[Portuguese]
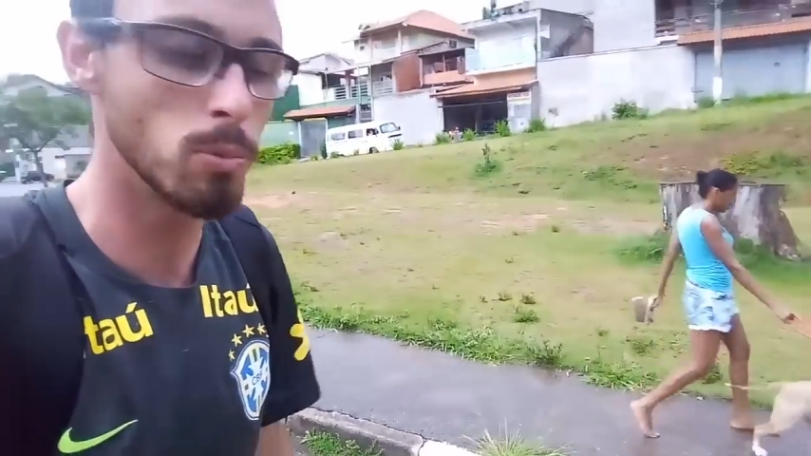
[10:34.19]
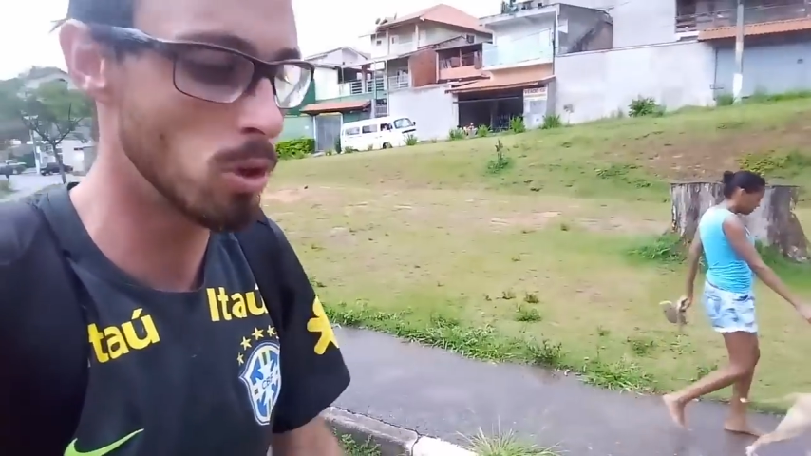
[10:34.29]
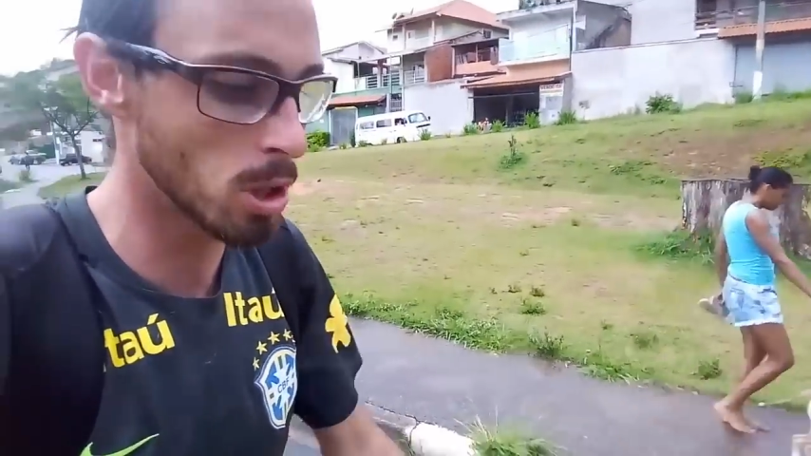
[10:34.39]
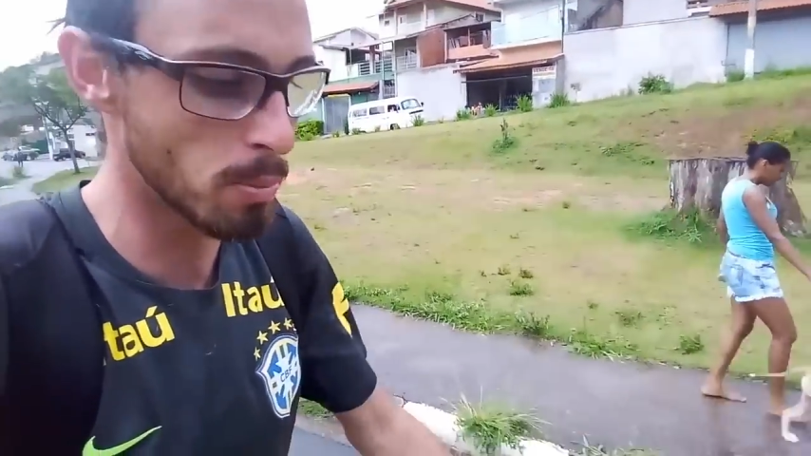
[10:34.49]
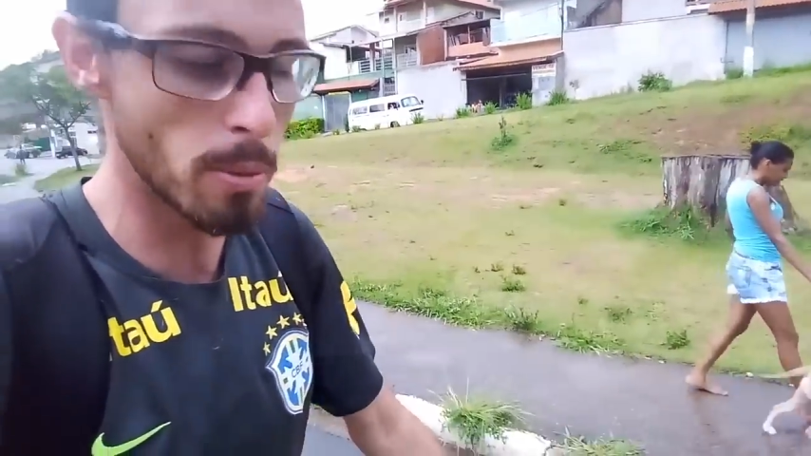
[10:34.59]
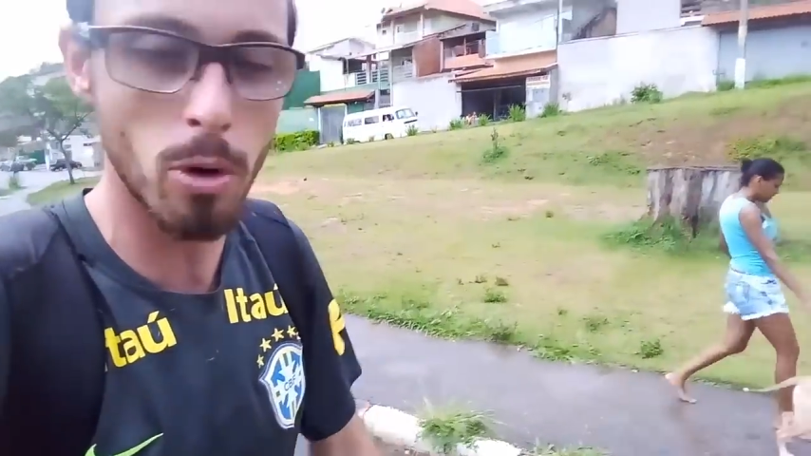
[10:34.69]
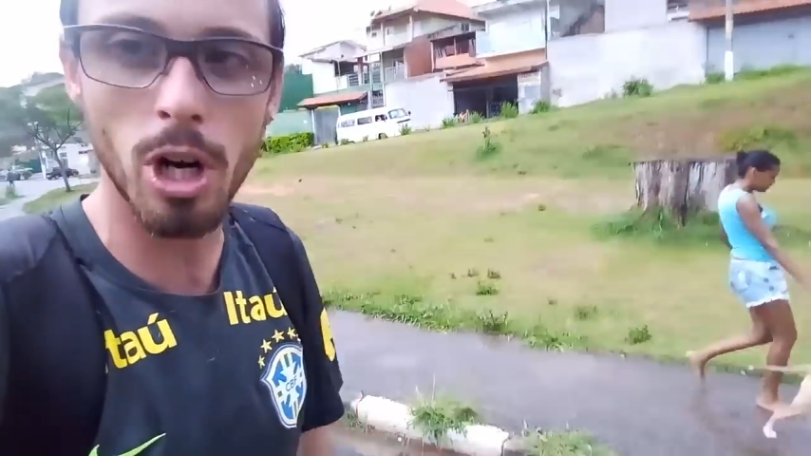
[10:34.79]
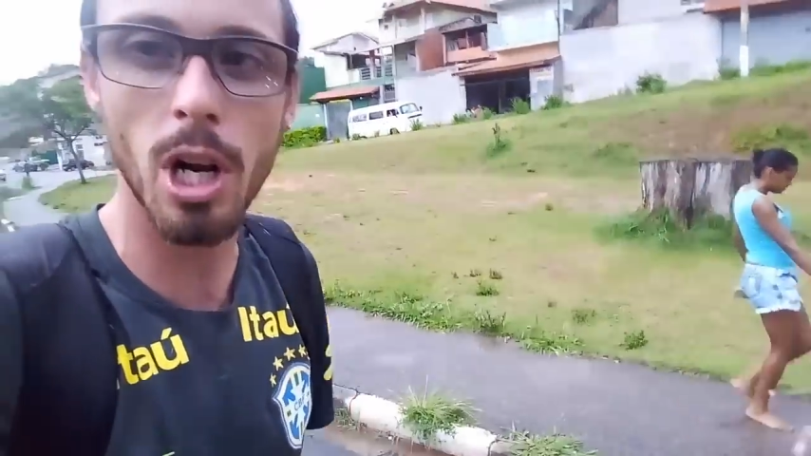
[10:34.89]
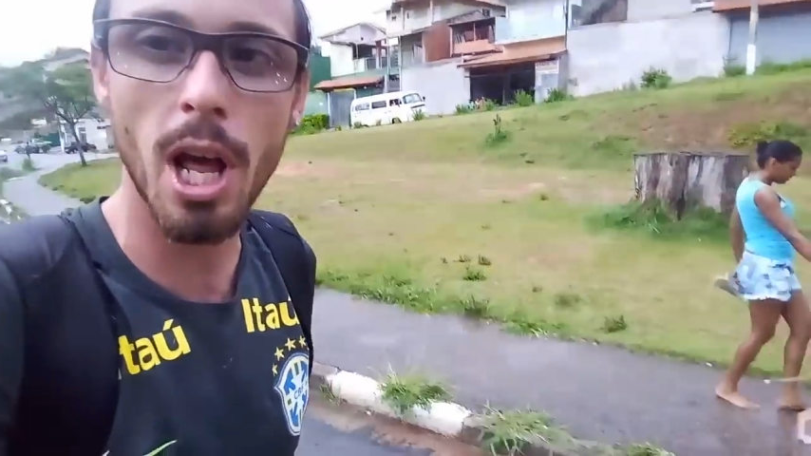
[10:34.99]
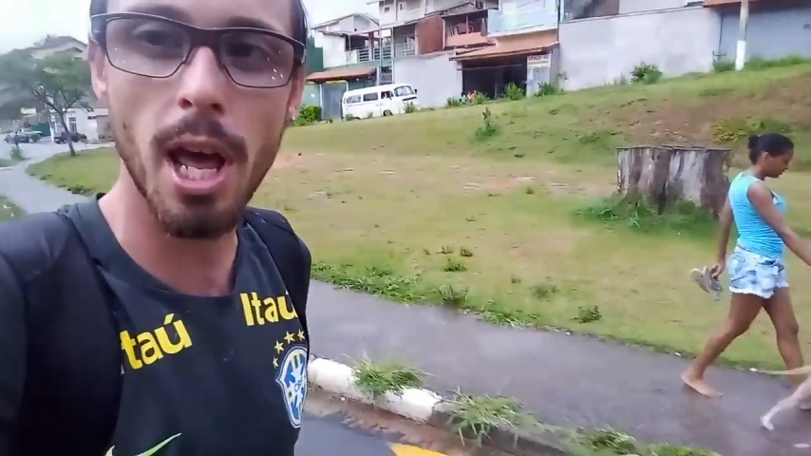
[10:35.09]
doido pra
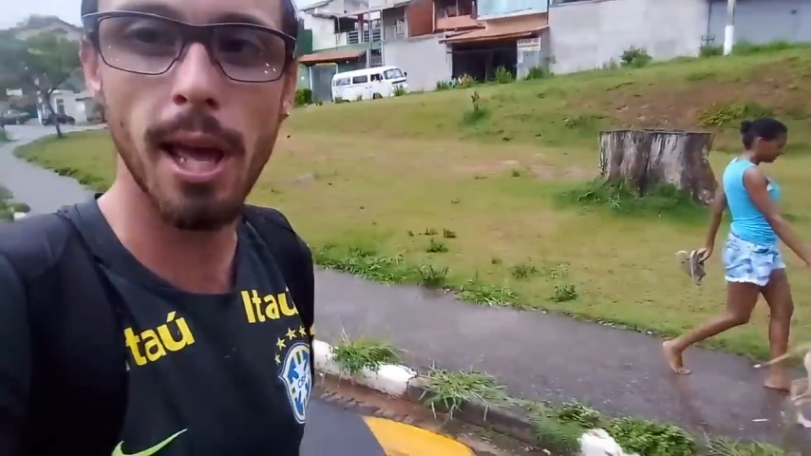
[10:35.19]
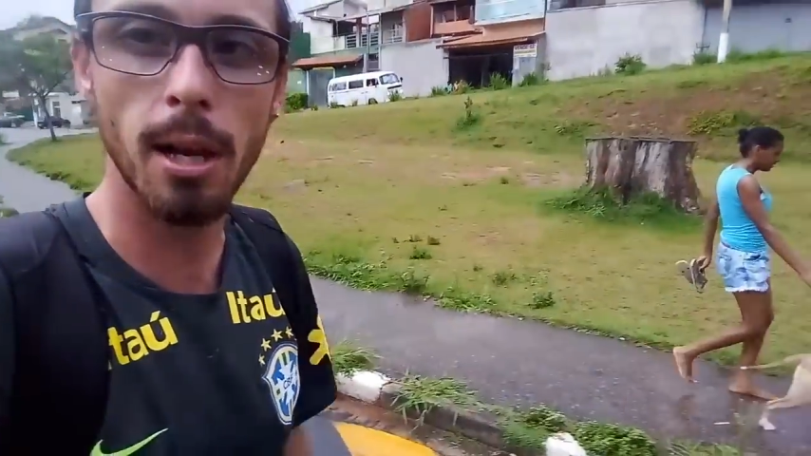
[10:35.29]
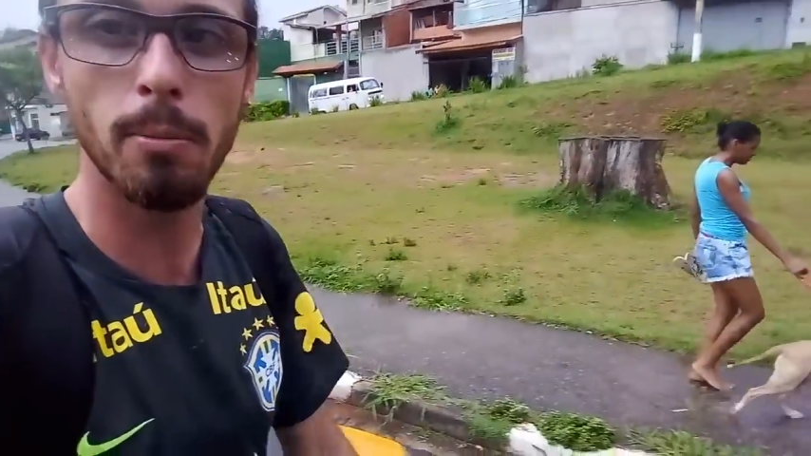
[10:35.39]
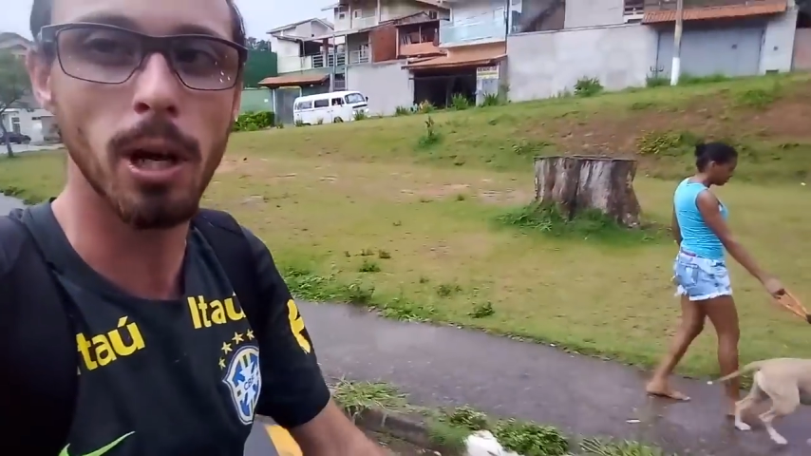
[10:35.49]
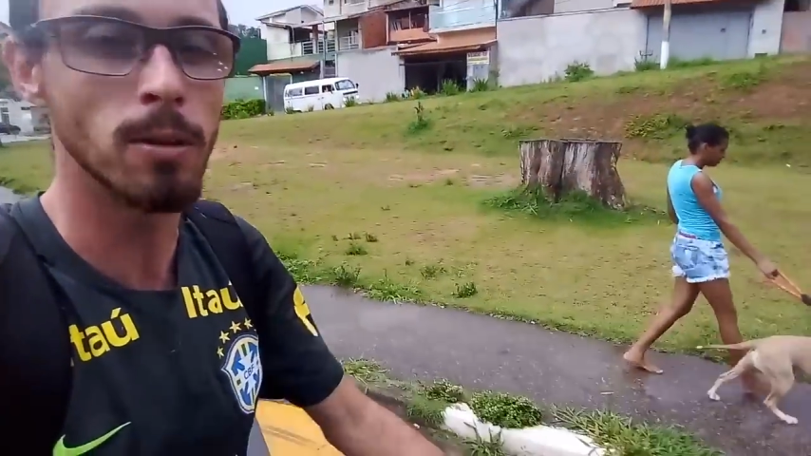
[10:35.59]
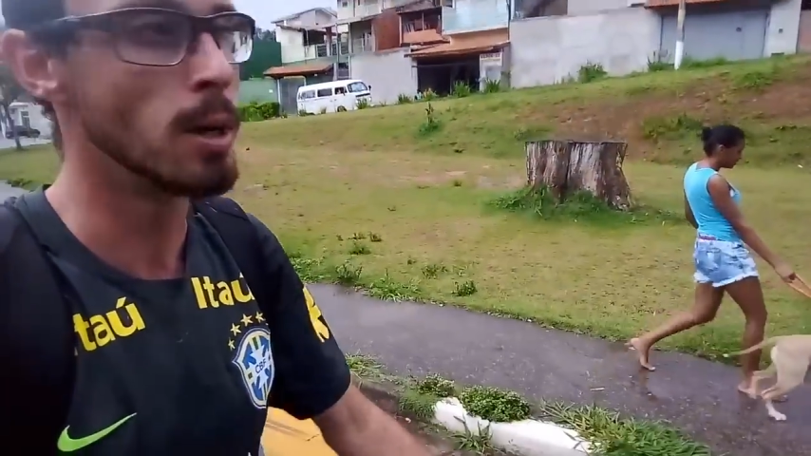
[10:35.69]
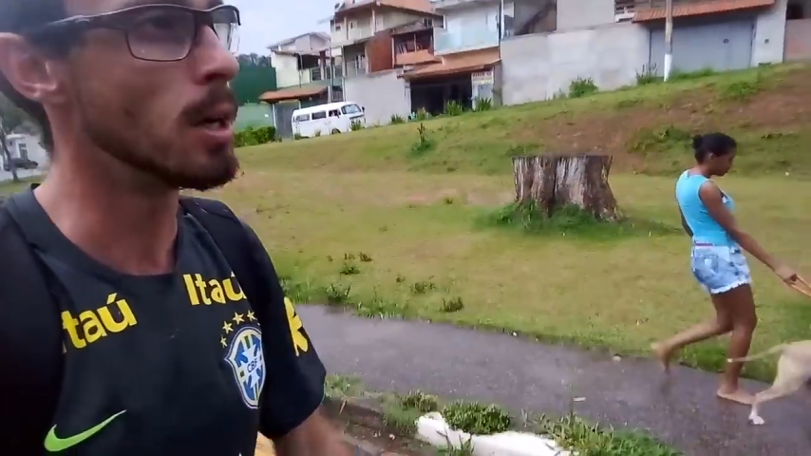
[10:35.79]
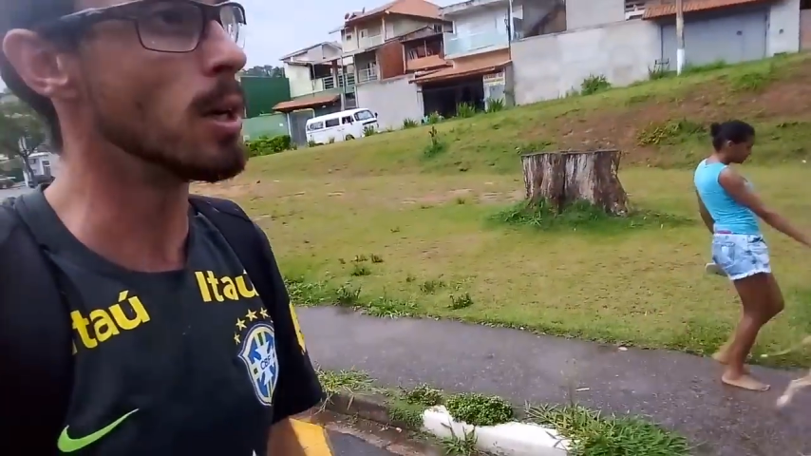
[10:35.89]
morder ele, mano.